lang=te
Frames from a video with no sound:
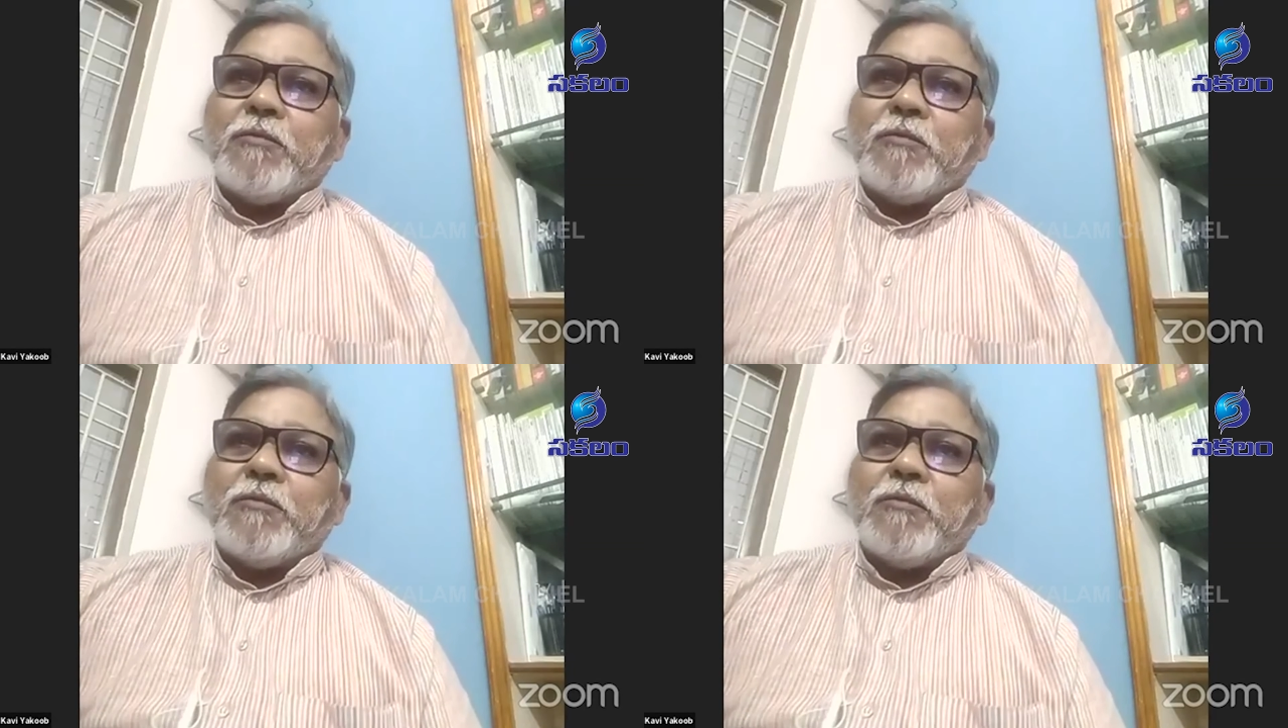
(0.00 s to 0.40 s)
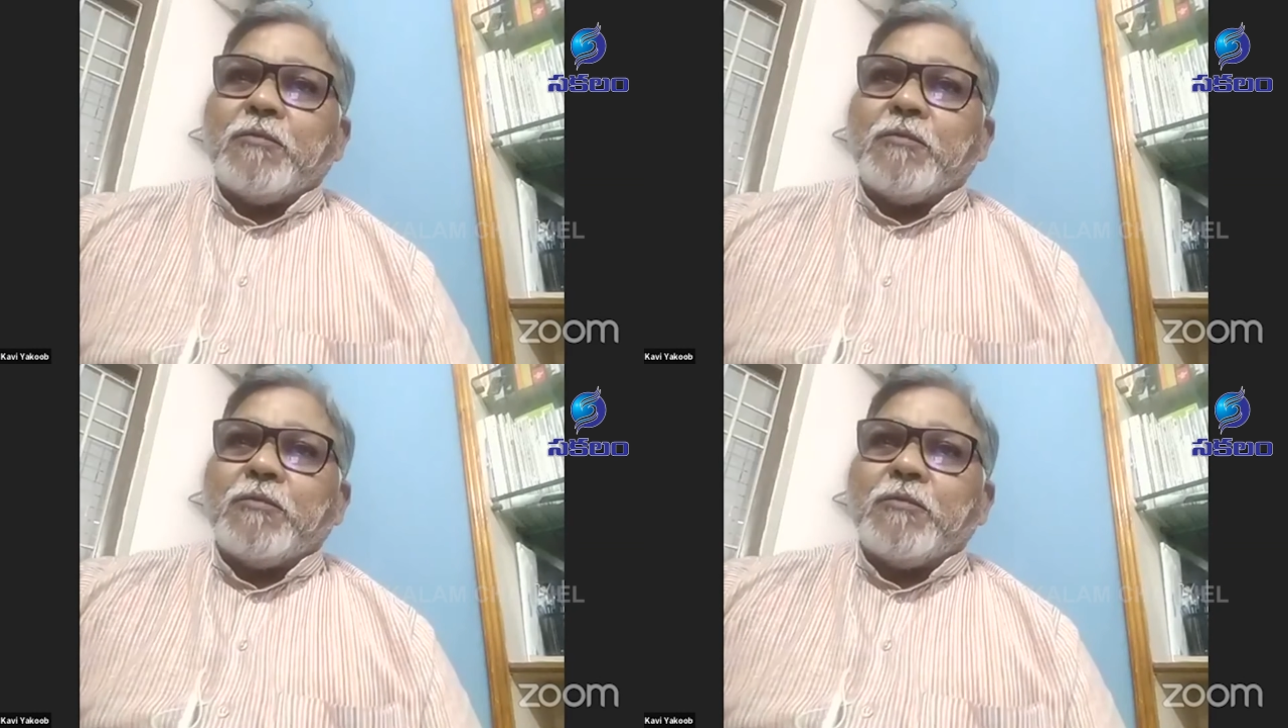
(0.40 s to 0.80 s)

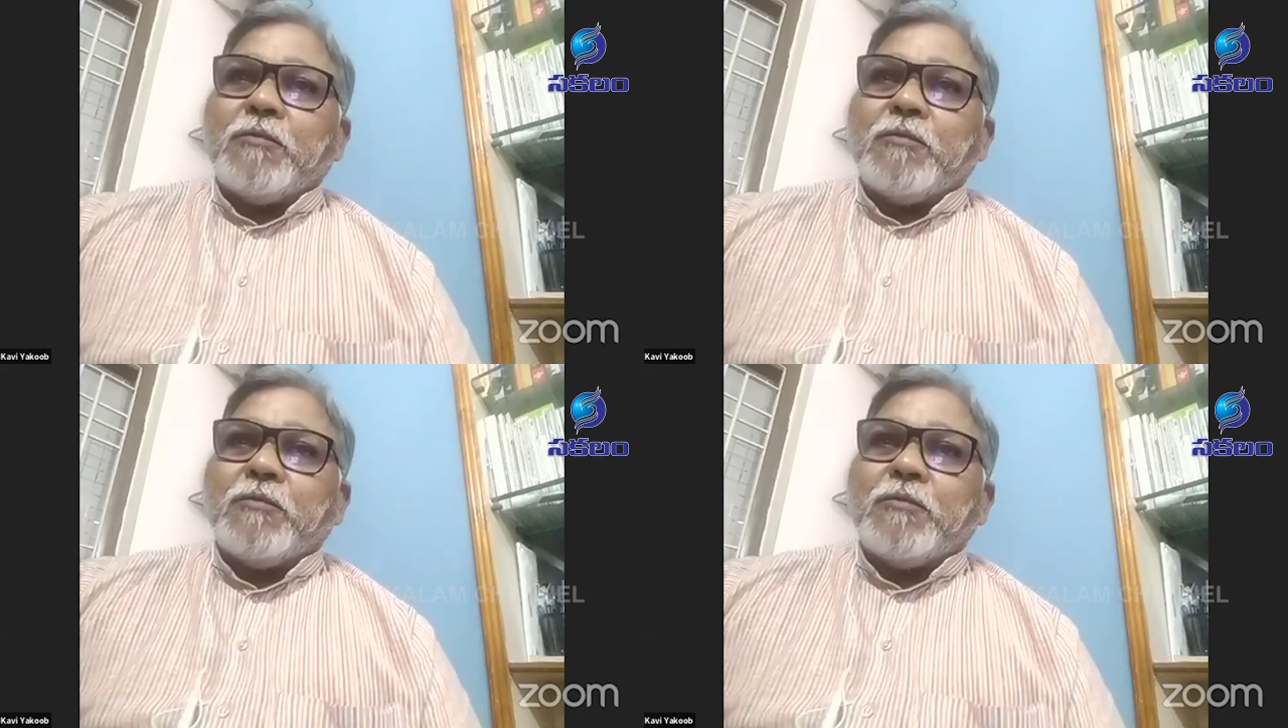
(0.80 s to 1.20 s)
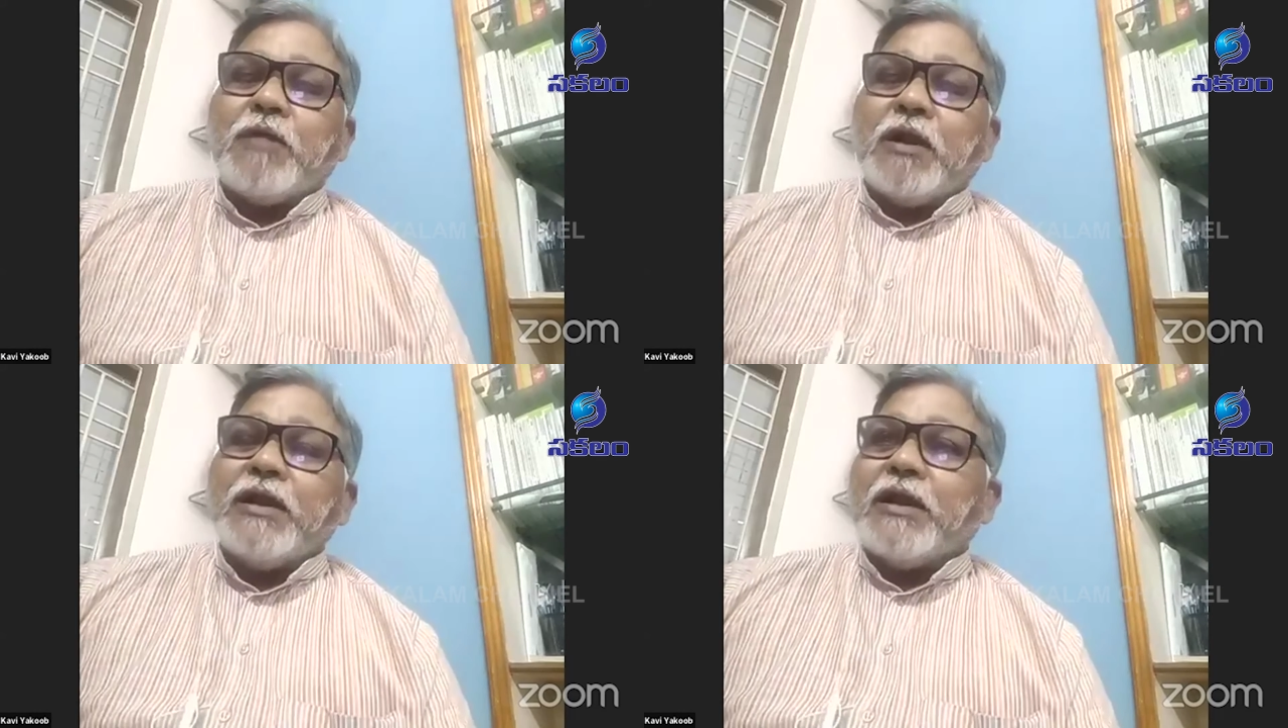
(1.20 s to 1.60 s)
బళ్ళమాధవరావు
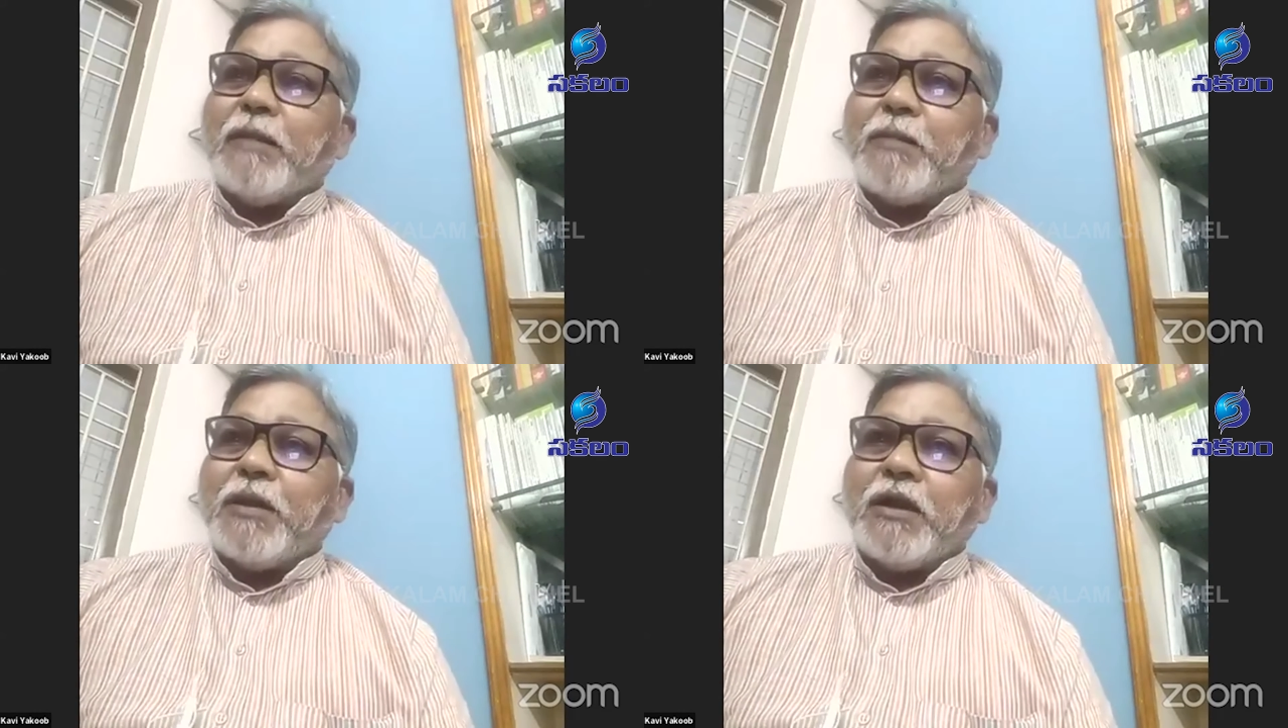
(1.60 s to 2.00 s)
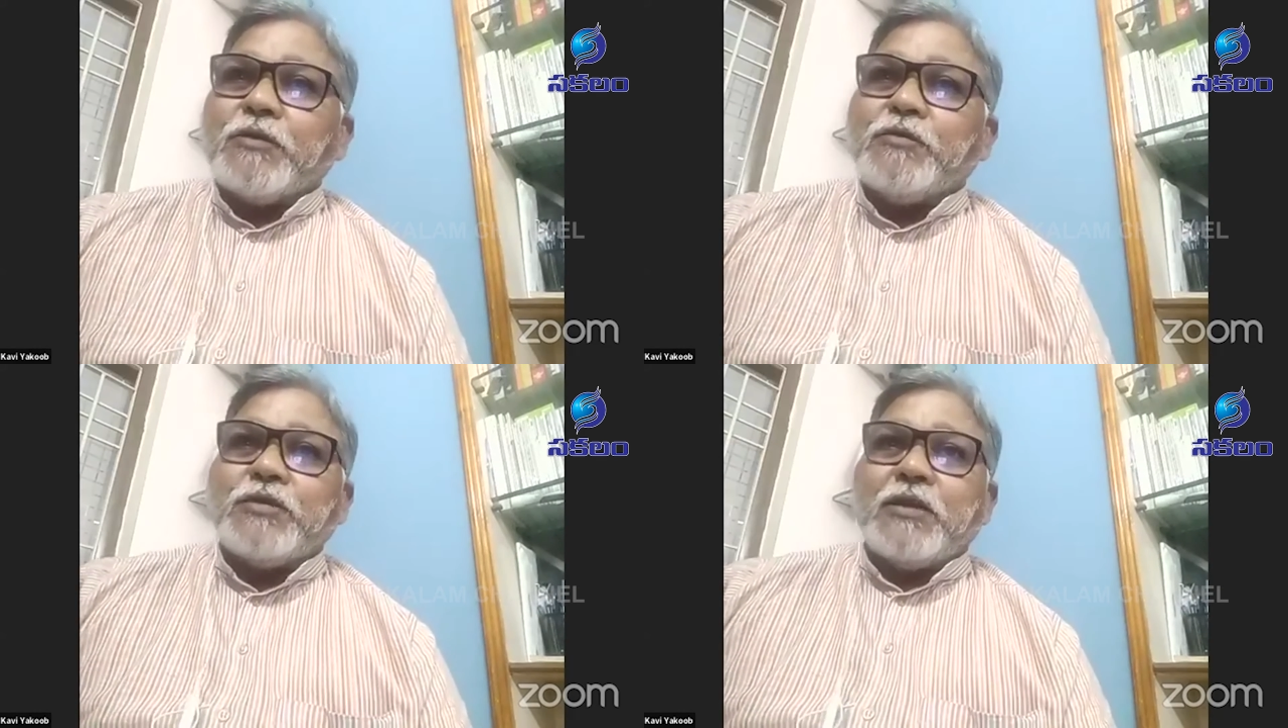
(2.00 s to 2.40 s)
కంటికి రెప్పలాగా
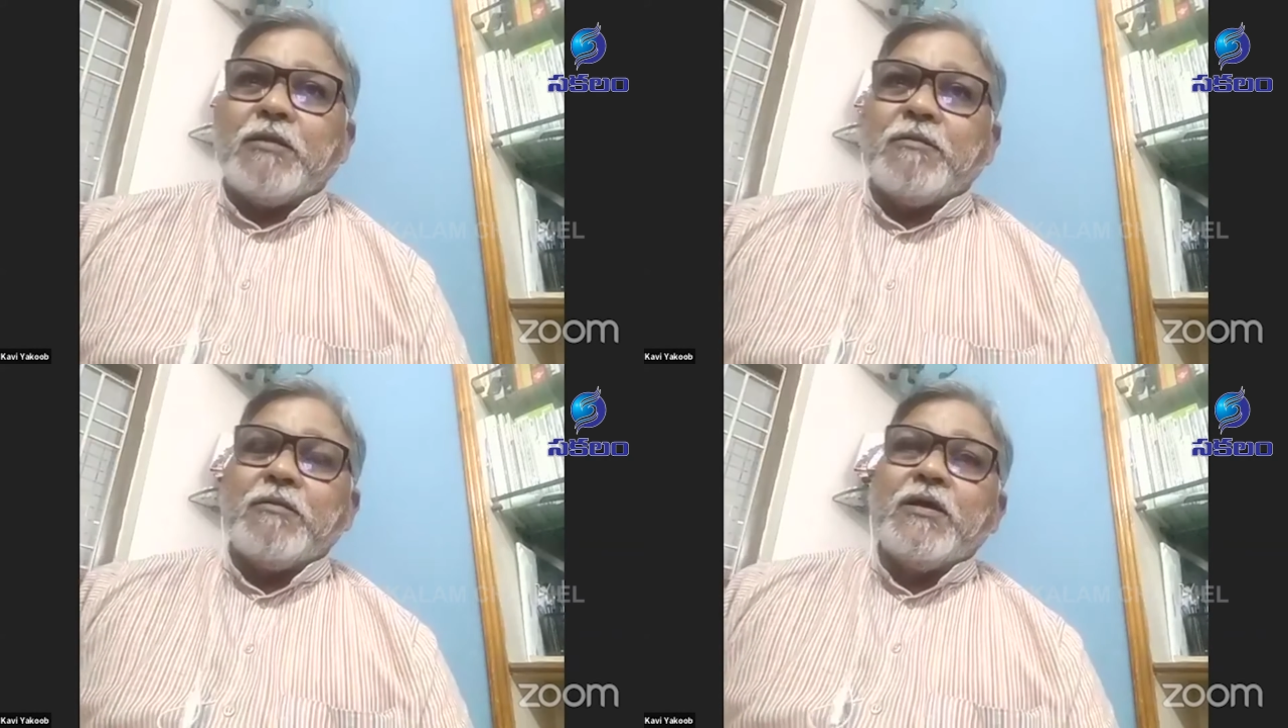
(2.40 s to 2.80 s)
చూస్తున్నాడు